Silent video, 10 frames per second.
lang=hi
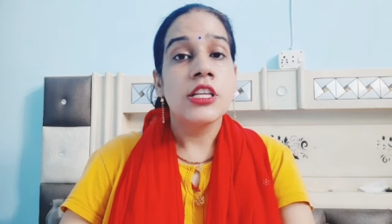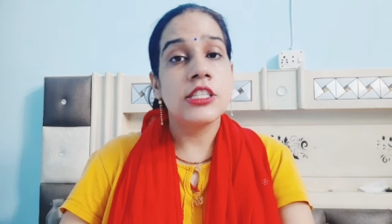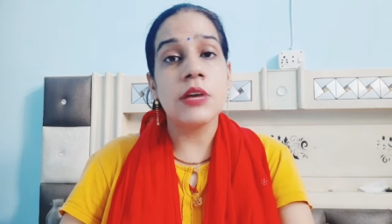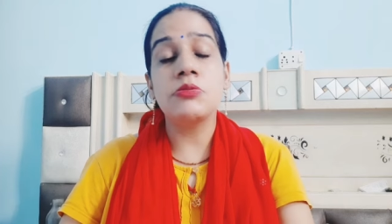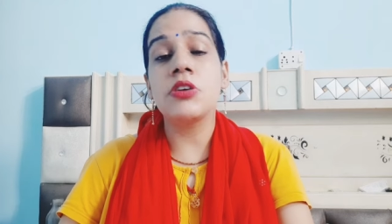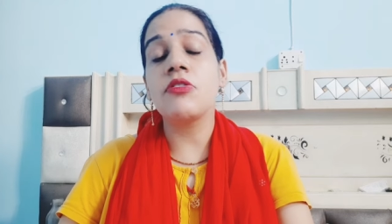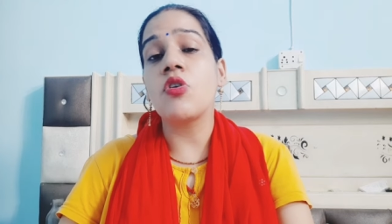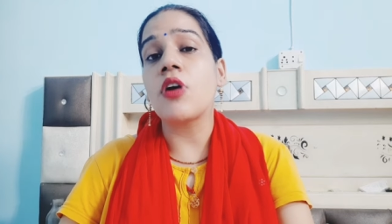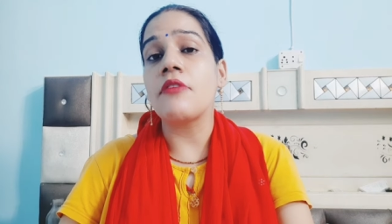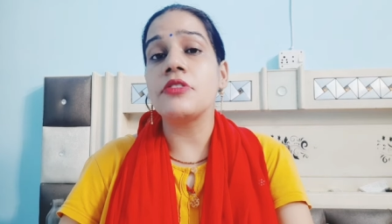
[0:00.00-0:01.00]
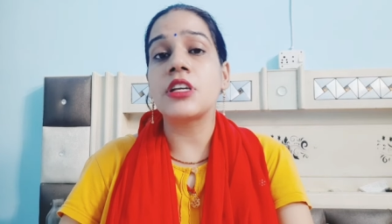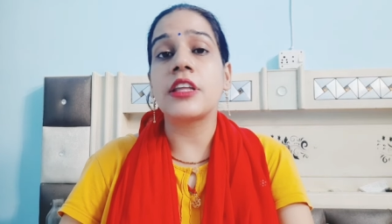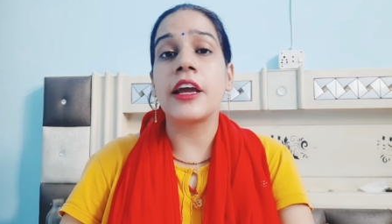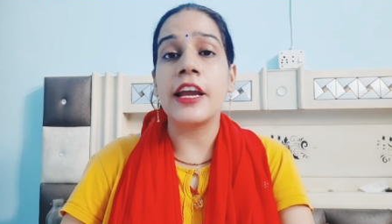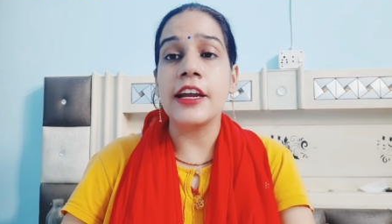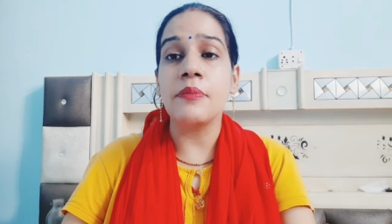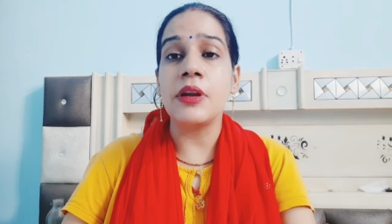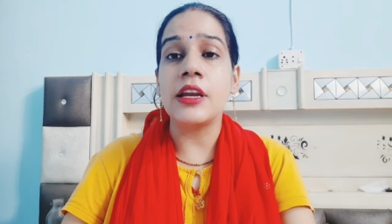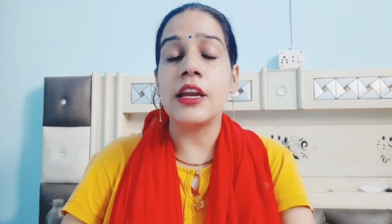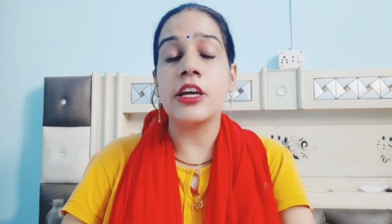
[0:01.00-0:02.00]
जब शिवी को काफ़ी ज़्यादा हेट
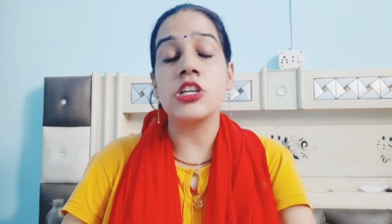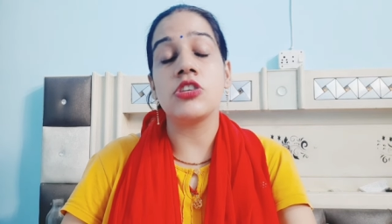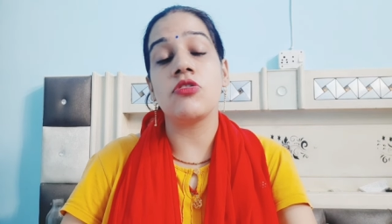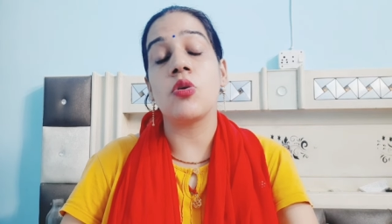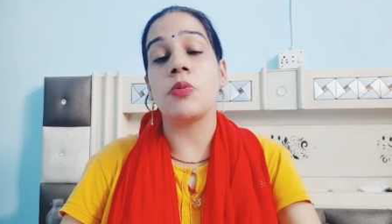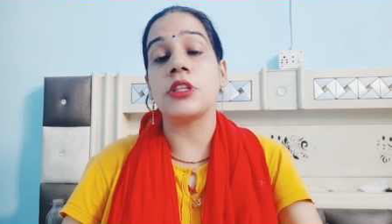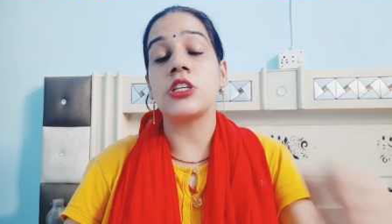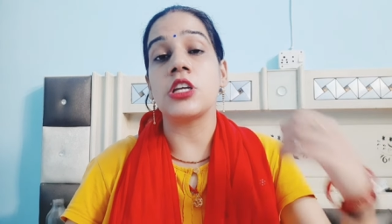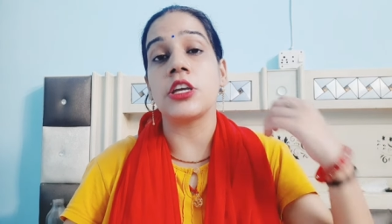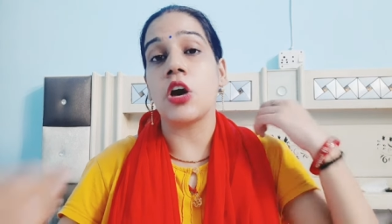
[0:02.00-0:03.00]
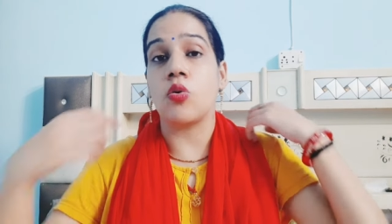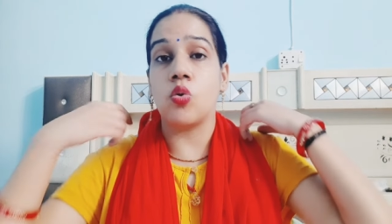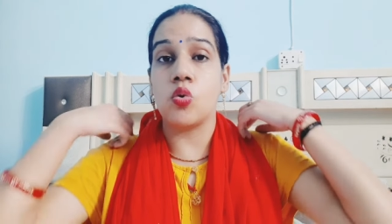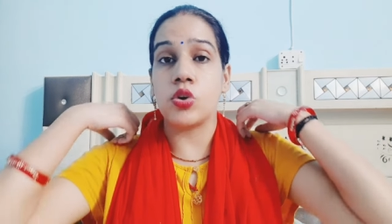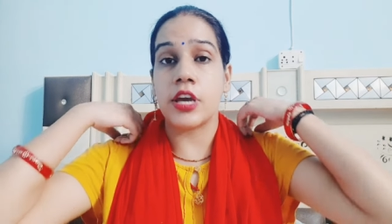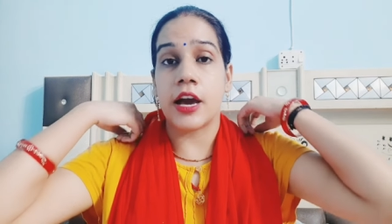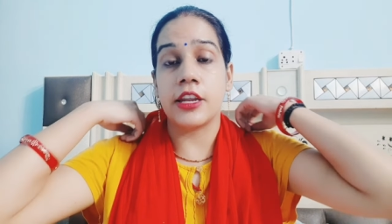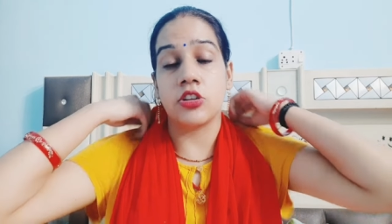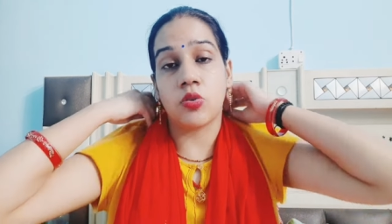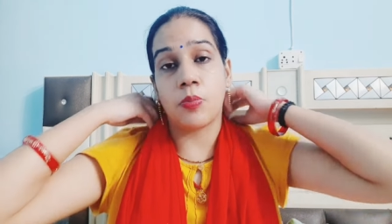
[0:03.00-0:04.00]
मिलने लगी शिव को पता चल गया ओ यार
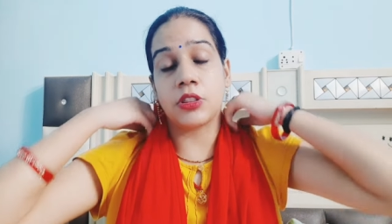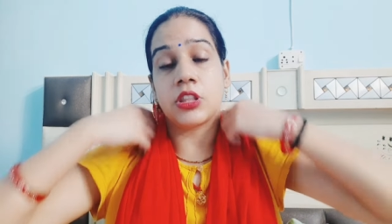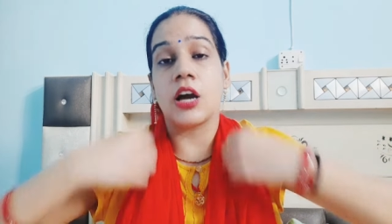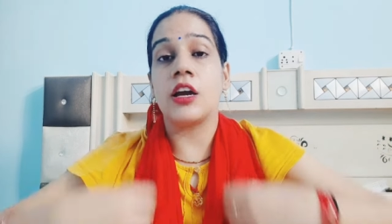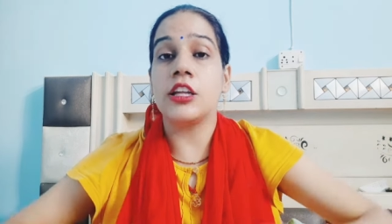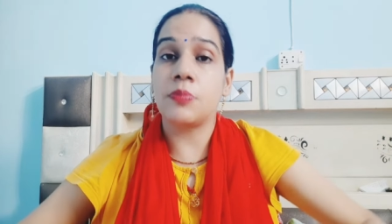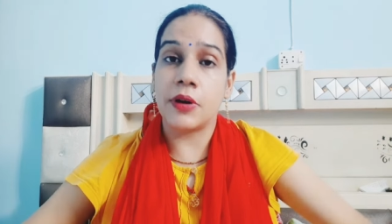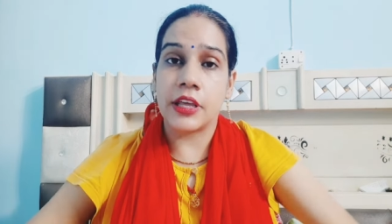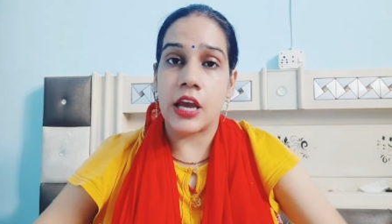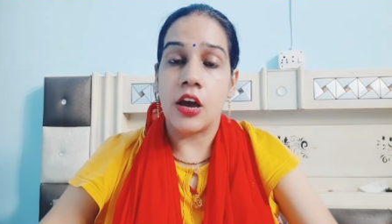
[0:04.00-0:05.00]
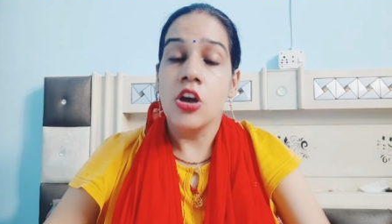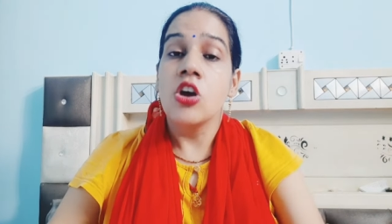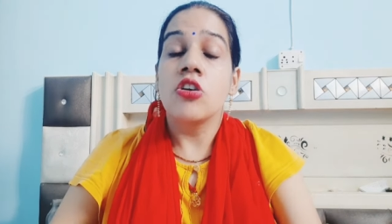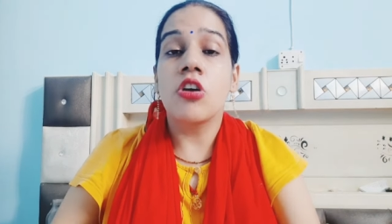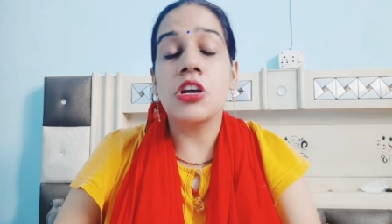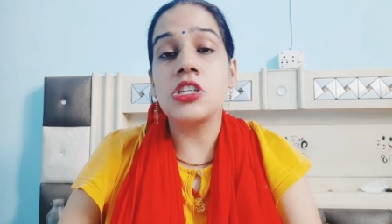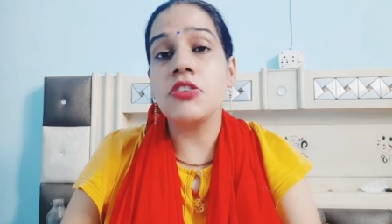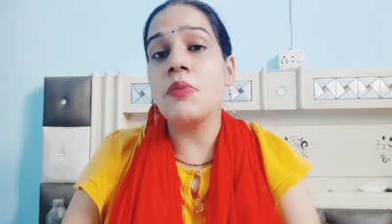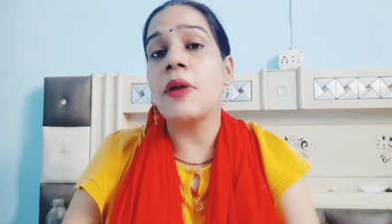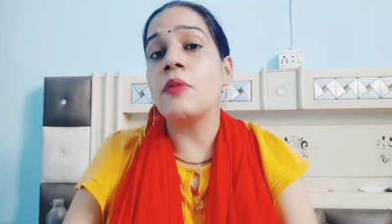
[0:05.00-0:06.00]
ये तो पत्ता गलत पड़ गया क्योंकि
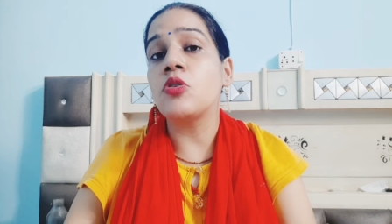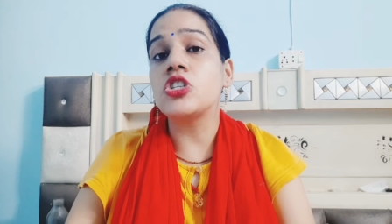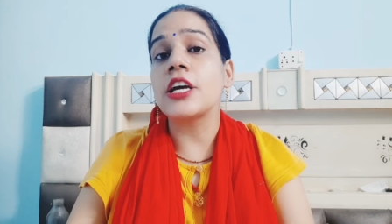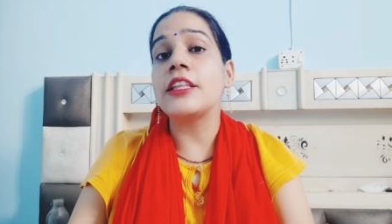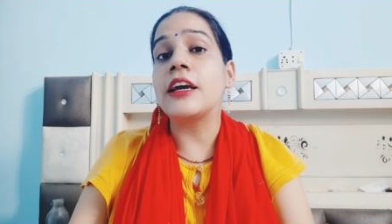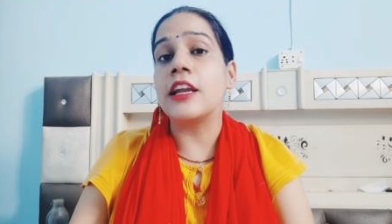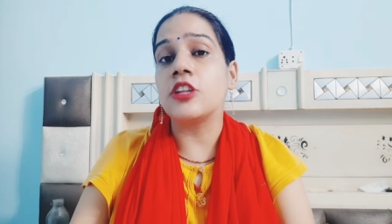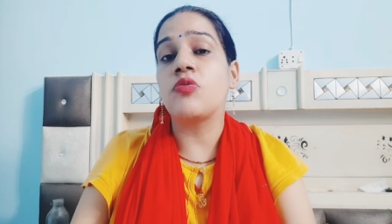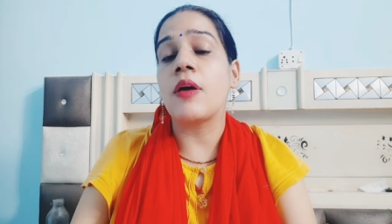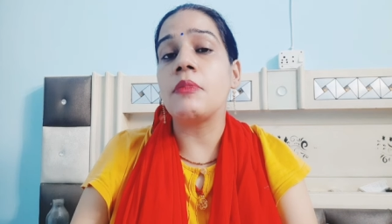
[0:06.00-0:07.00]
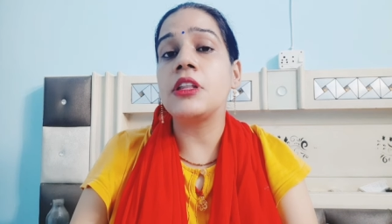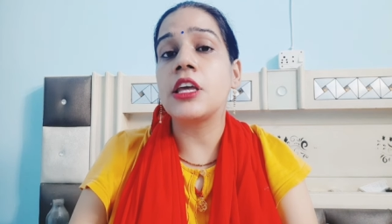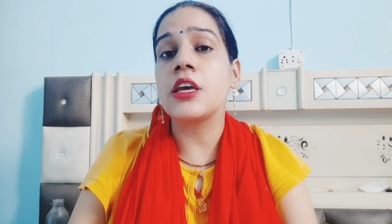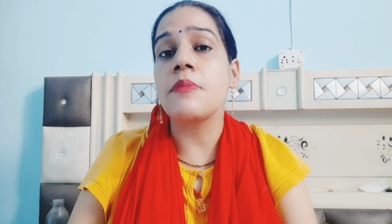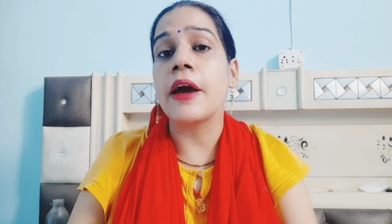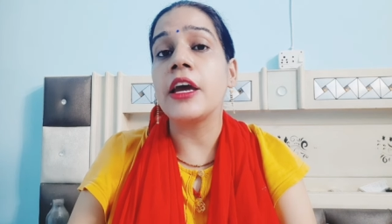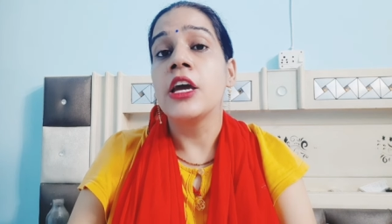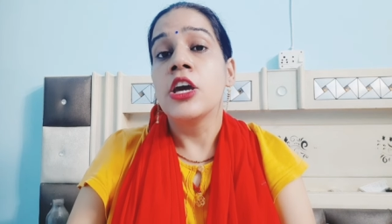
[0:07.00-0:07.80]
शिवी मैडम को शायद एक गलत फहमी थी कि भाई